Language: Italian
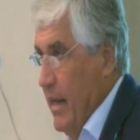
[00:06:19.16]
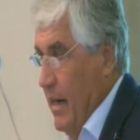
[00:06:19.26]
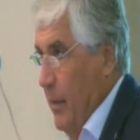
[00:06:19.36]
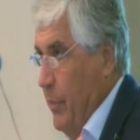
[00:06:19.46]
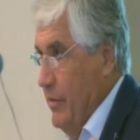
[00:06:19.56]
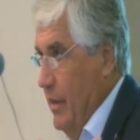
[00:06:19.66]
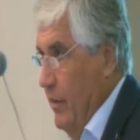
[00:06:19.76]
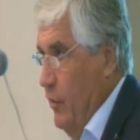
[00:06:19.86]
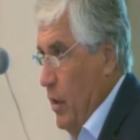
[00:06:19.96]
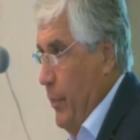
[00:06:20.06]
la
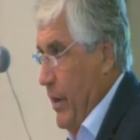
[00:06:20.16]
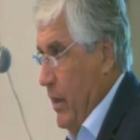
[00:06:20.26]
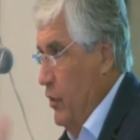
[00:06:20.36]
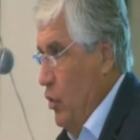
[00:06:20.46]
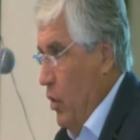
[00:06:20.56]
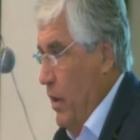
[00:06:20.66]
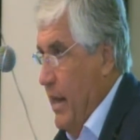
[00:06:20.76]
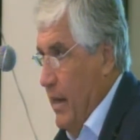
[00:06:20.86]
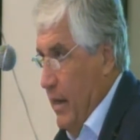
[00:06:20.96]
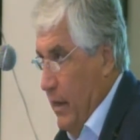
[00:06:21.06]
prescrizione per
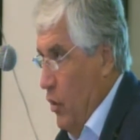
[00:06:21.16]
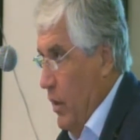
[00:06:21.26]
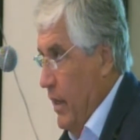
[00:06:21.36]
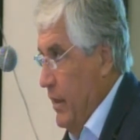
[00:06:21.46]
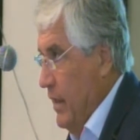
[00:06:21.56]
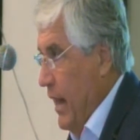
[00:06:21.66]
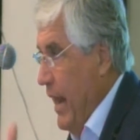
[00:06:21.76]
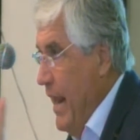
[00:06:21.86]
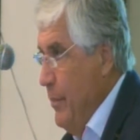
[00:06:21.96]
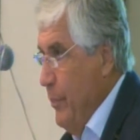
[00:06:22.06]
ritornare alla regolarità,
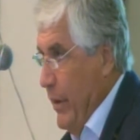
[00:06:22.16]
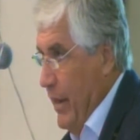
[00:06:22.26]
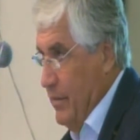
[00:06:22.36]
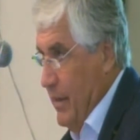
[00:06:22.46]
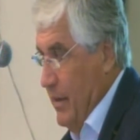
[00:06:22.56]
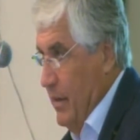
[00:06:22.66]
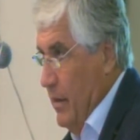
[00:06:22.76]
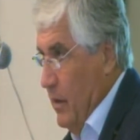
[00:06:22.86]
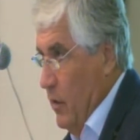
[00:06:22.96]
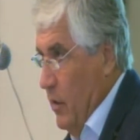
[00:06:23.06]
e l'impresa
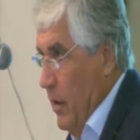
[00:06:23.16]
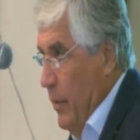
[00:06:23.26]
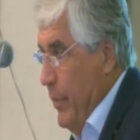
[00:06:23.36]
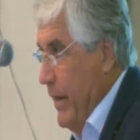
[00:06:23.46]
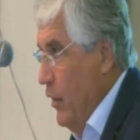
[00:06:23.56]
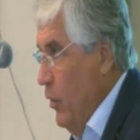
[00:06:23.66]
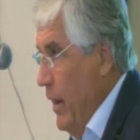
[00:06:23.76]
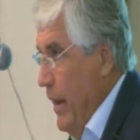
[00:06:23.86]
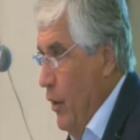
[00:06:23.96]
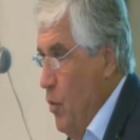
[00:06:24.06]
no? Certo, perché non,
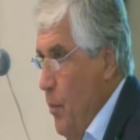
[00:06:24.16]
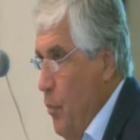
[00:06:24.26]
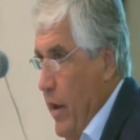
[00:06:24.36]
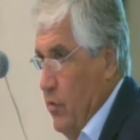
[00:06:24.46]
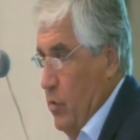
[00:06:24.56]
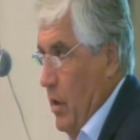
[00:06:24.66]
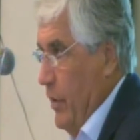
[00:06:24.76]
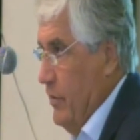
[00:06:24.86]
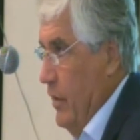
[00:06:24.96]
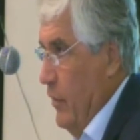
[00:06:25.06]
è, non può essere una
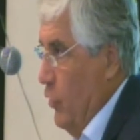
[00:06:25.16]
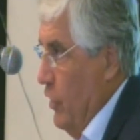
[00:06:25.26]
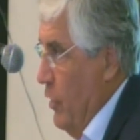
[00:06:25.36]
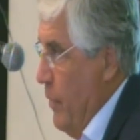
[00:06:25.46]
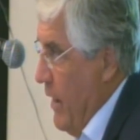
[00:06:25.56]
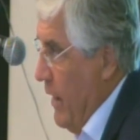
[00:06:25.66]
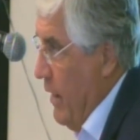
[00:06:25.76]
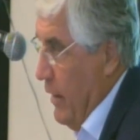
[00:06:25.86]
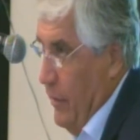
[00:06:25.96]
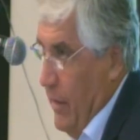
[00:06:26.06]
prescrizione di mera
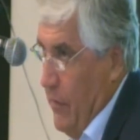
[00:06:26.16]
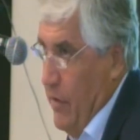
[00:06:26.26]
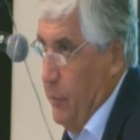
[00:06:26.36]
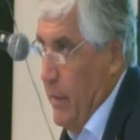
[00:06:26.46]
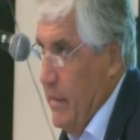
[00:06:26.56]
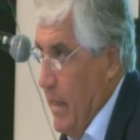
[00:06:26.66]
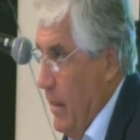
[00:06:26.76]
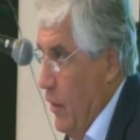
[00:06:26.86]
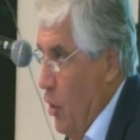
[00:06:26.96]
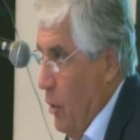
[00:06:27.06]
devi rispettare
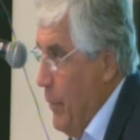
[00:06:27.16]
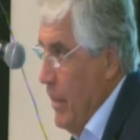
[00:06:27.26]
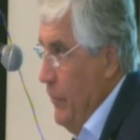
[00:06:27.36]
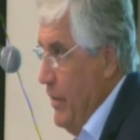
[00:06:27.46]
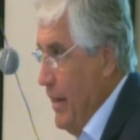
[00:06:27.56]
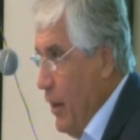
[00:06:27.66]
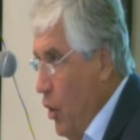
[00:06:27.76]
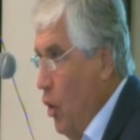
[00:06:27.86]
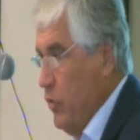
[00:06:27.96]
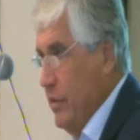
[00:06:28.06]
la norma, ma devi dire
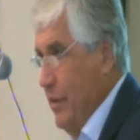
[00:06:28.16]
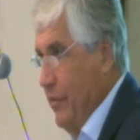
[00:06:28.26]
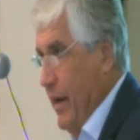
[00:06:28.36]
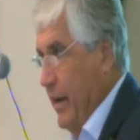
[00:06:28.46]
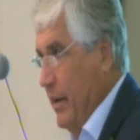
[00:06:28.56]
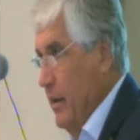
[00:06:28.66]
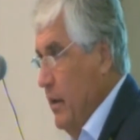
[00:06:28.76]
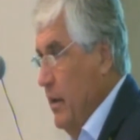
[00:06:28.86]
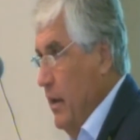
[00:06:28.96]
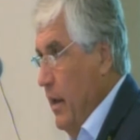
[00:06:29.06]
cose da
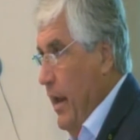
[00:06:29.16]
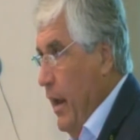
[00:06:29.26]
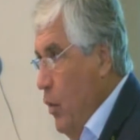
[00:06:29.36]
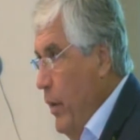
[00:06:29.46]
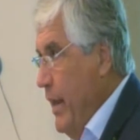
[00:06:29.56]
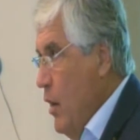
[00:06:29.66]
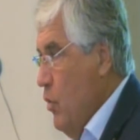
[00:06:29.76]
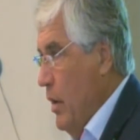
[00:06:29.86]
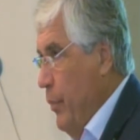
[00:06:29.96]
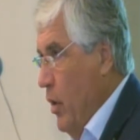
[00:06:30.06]
fare. E quindi è un
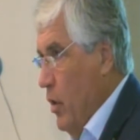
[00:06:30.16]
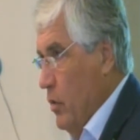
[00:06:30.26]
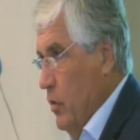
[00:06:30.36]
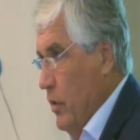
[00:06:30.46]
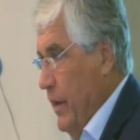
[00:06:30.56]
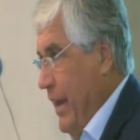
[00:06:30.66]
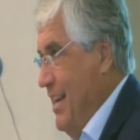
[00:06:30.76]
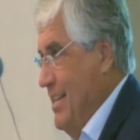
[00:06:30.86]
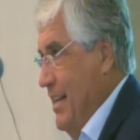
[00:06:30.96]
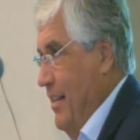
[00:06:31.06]
rapporto
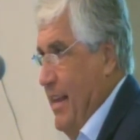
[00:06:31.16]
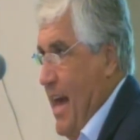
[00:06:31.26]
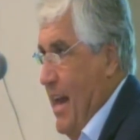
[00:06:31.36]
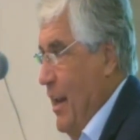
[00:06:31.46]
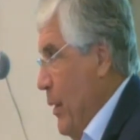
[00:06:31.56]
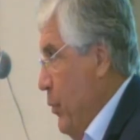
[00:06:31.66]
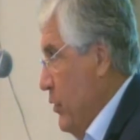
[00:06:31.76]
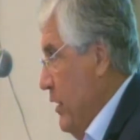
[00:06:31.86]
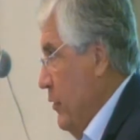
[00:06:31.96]
essenziale per poter